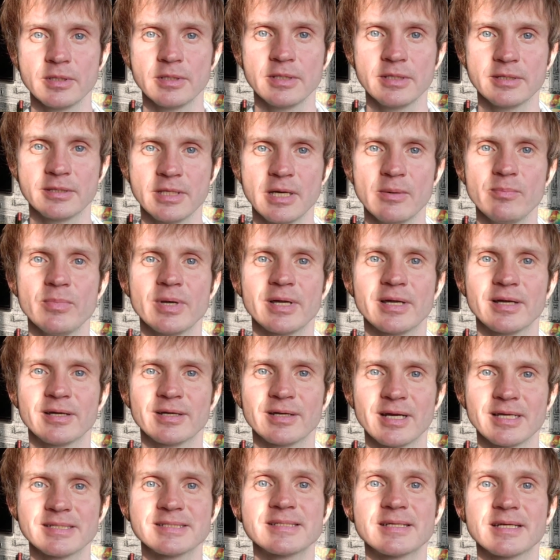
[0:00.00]
и там мы как
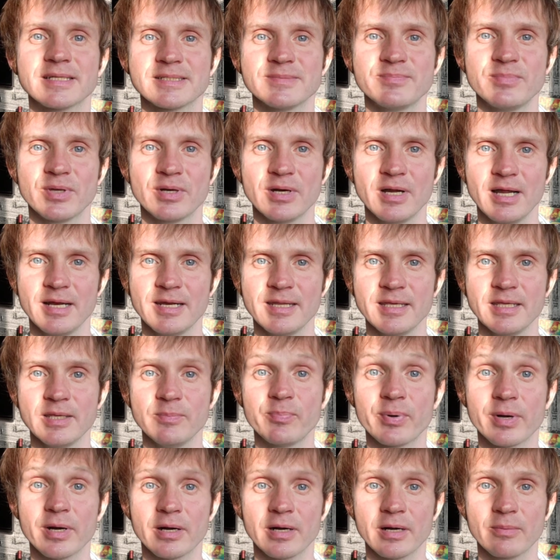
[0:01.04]
раз разбирали и
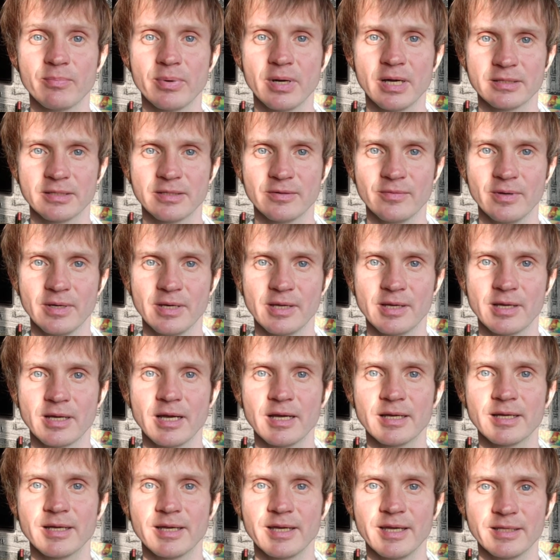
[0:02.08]
прорабатывали,
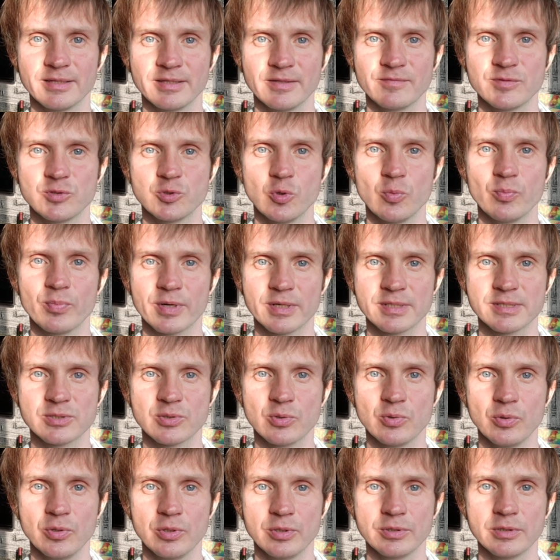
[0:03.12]
как это все
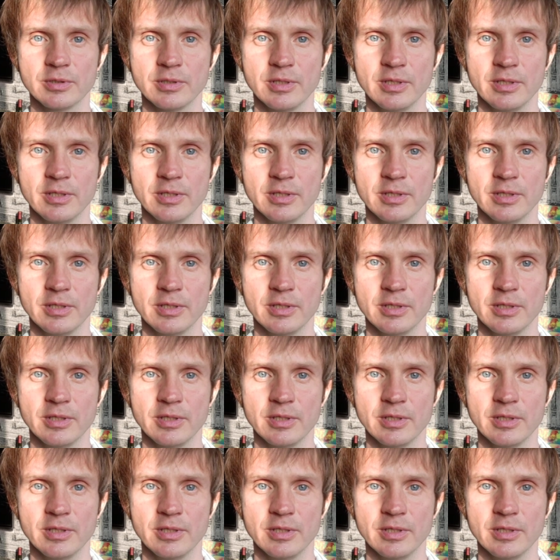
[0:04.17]
происходит.